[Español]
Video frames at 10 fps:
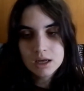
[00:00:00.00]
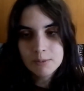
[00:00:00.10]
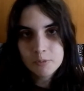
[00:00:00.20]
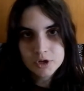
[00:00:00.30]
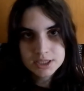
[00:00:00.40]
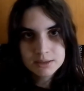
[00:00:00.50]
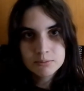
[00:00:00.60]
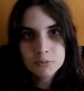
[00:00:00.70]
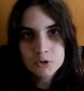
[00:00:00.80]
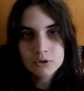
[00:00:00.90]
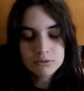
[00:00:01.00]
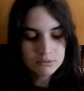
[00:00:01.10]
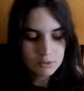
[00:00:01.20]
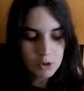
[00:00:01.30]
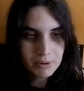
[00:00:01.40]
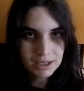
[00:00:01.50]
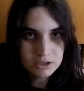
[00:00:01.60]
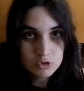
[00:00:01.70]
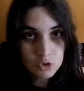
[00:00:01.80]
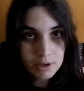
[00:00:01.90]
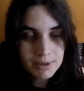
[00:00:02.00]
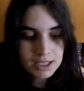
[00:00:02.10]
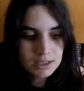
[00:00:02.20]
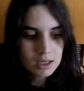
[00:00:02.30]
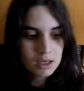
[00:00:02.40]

apuesten por obras nuevas